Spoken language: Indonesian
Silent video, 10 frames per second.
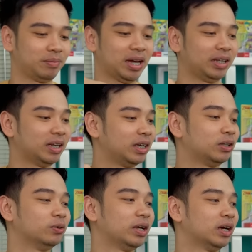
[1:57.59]
Pengennya
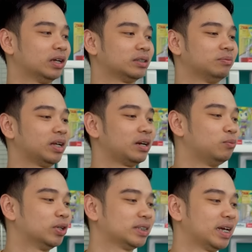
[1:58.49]
gitu ya sebenarnya
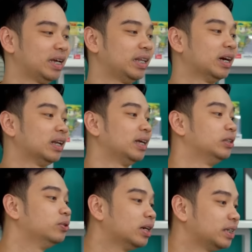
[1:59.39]
buat saingin yang lain
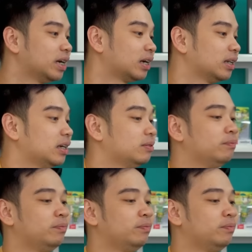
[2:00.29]
juga sih karena